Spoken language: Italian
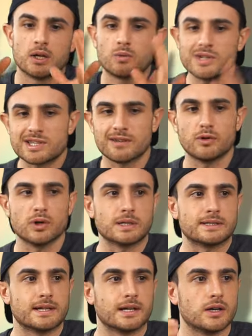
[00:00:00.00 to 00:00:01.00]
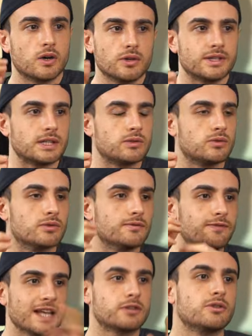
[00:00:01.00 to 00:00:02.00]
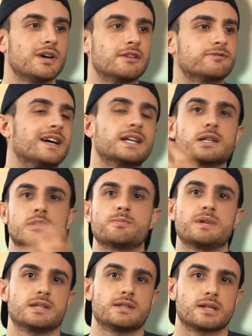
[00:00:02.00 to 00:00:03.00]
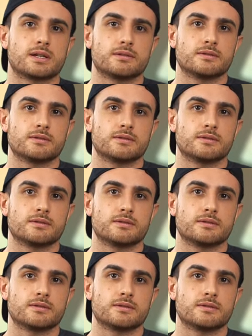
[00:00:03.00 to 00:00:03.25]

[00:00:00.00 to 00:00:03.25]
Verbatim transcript: Questa volta ho detto vado a fare la spesa